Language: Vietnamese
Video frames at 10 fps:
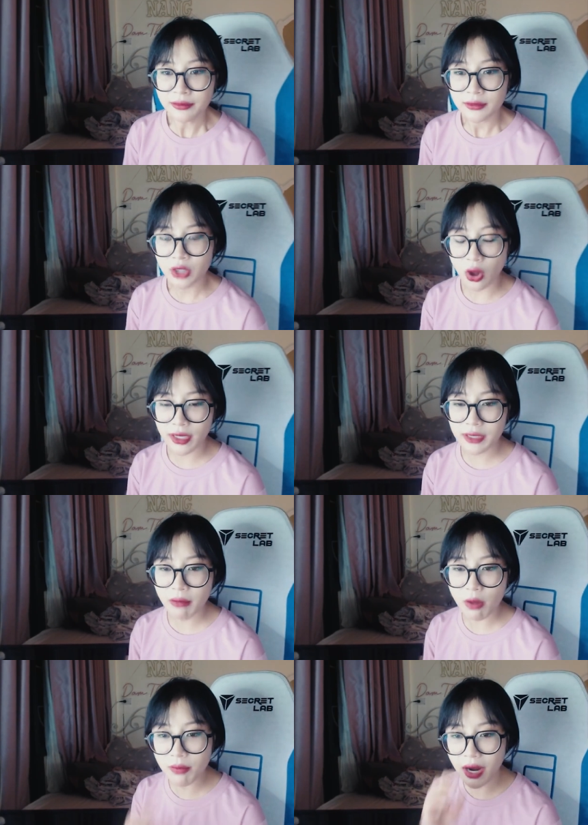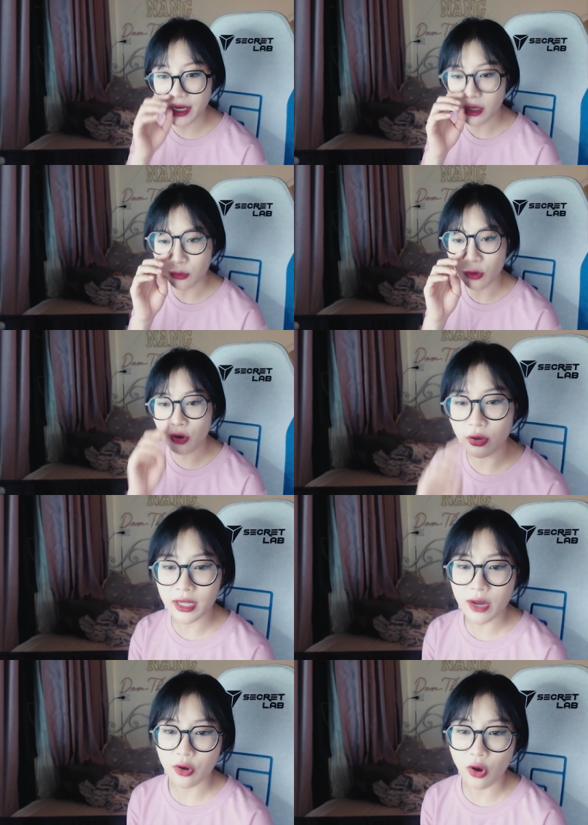nó inbox mời đến ủng hộ
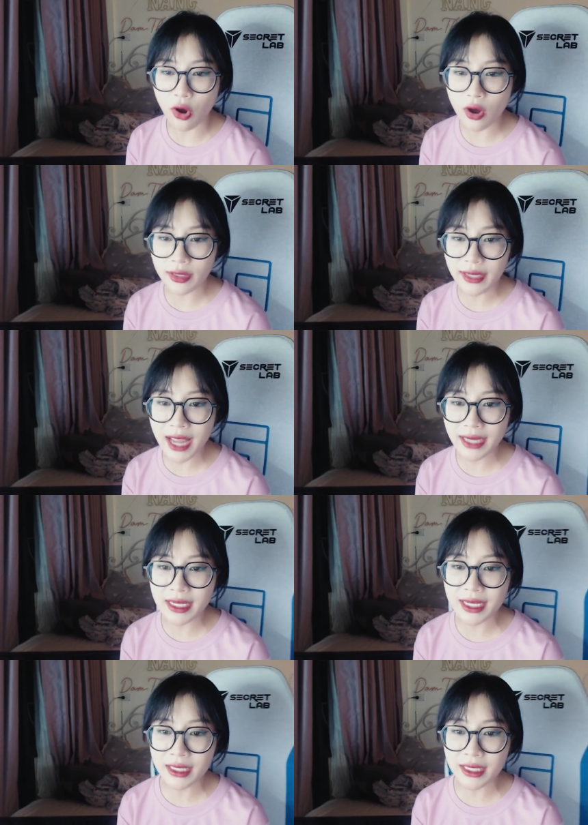liệu có nên đi